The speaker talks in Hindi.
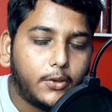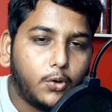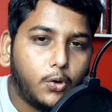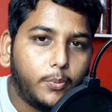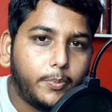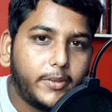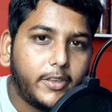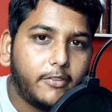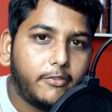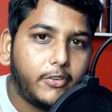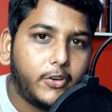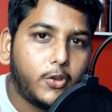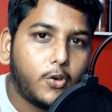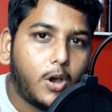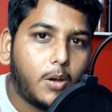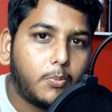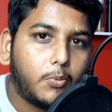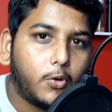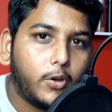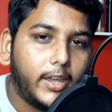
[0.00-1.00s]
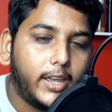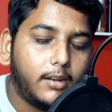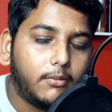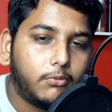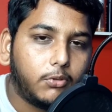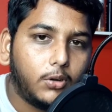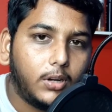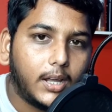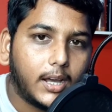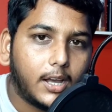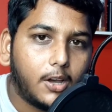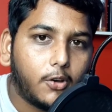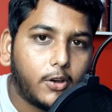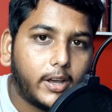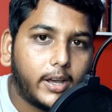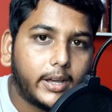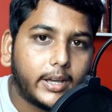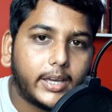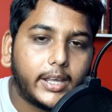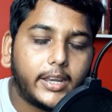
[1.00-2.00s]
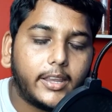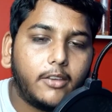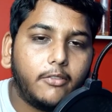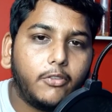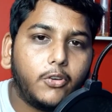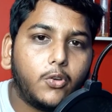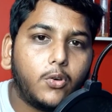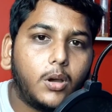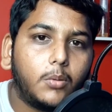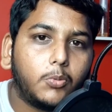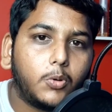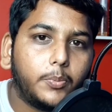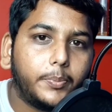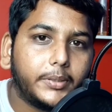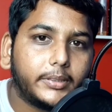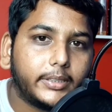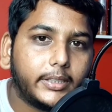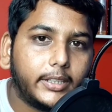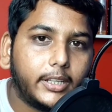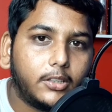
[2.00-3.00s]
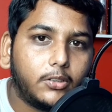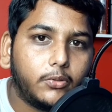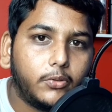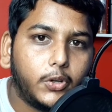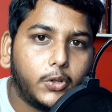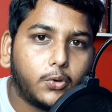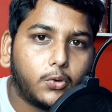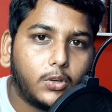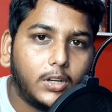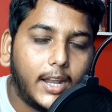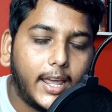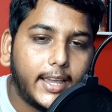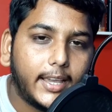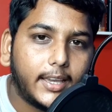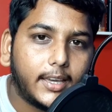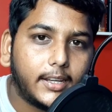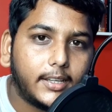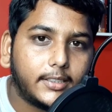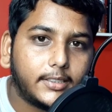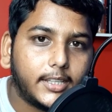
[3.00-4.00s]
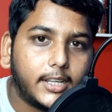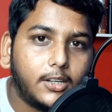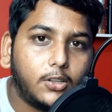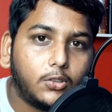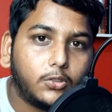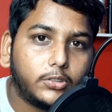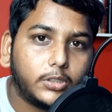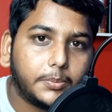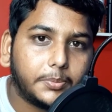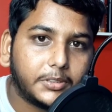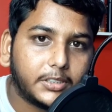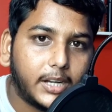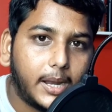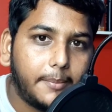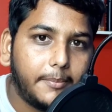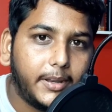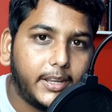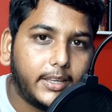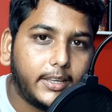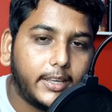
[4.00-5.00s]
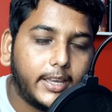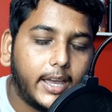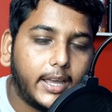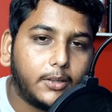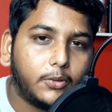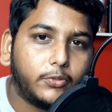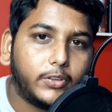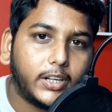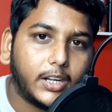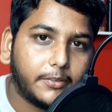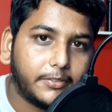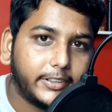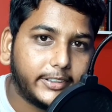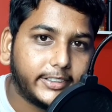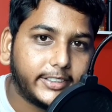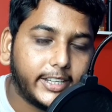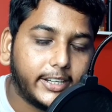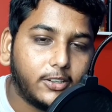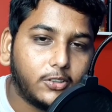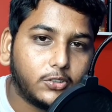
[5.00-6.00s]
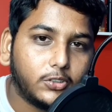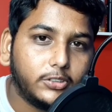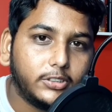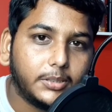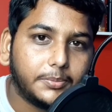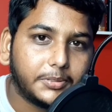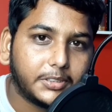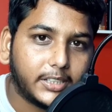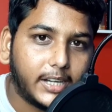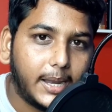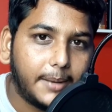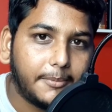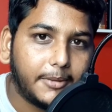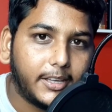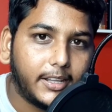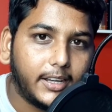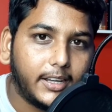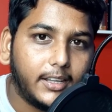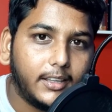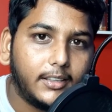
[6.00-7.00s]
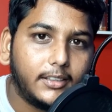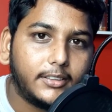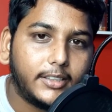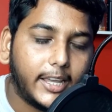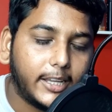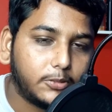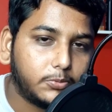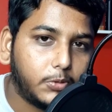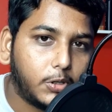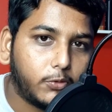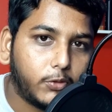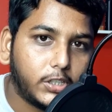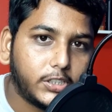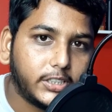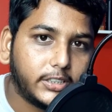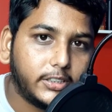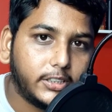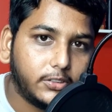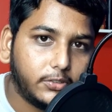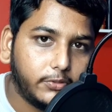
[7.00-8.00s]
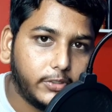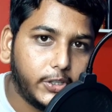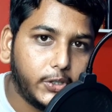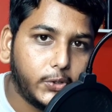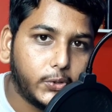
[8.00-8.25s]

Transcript: आई होप ये वीडियो आपको हेल्पफुल लगा होगा अगर ये वीडियो आपको पसंद है तो वीडियो को लाइक करें चैनल को सब्सक्राइब नहीं किया है तो फटाफट चैनल को सब्सक्राइब करें थैंक्स फॉर वॉचिंग दिस